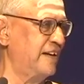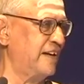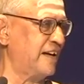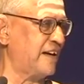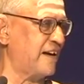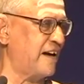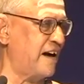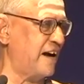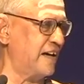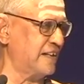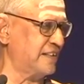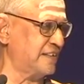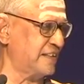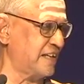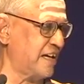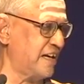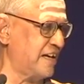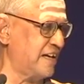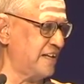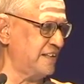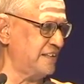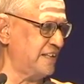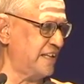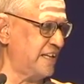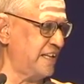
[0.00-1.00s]

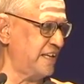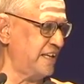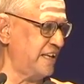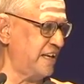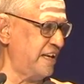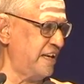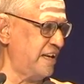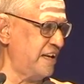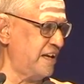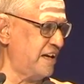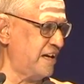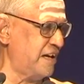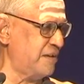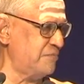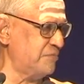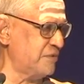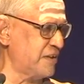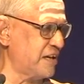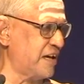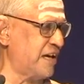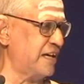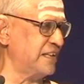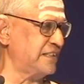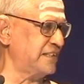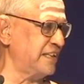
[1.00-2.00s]
காட்டாதனையெல்லாம்
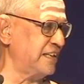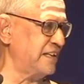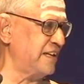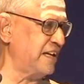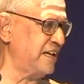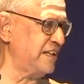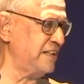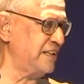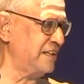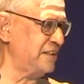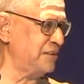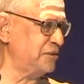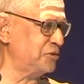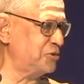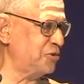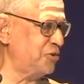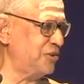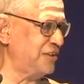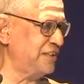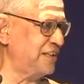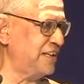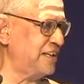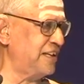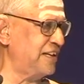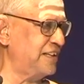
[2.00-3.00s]
காட்டினான் என்று
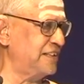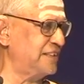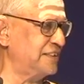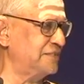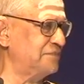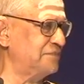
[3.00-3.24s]
சொல்லுகிறார்